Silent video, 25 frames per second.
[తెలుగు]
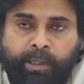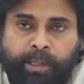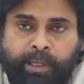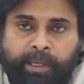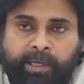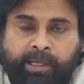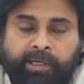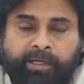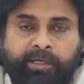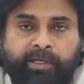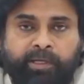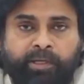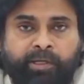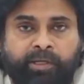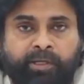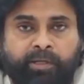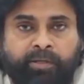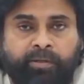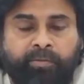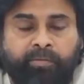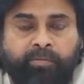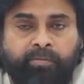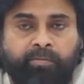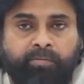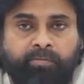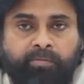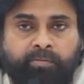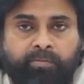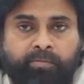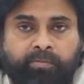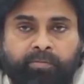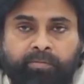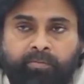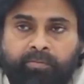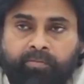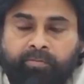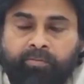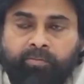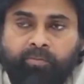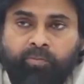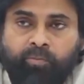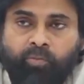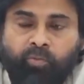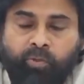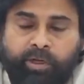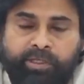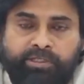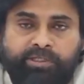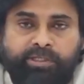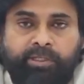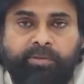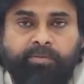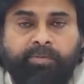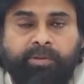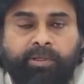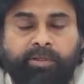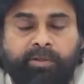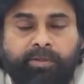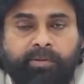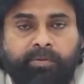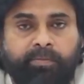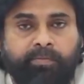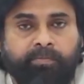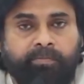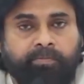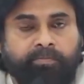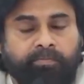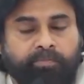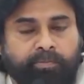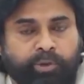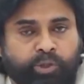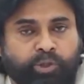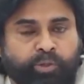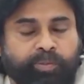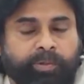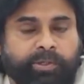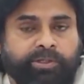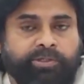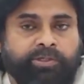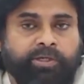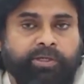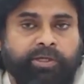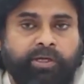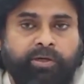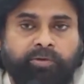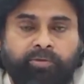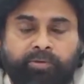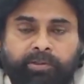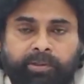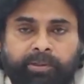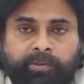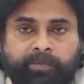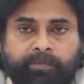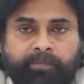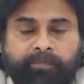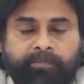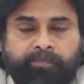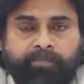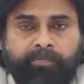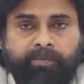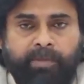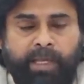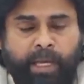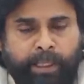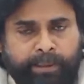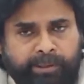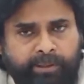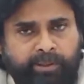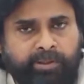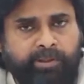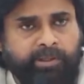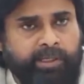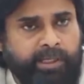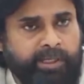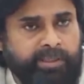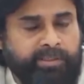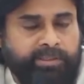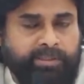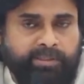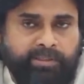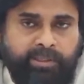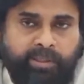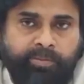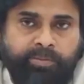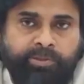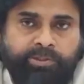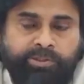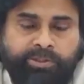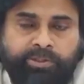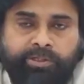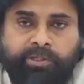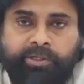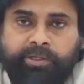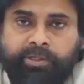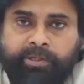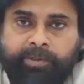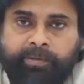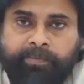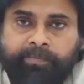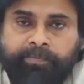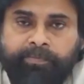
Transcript: అలాగే వైసీపీ ప్రతిపక్షంగా ఉంది అందరూ కలిసి సమిష్టిగా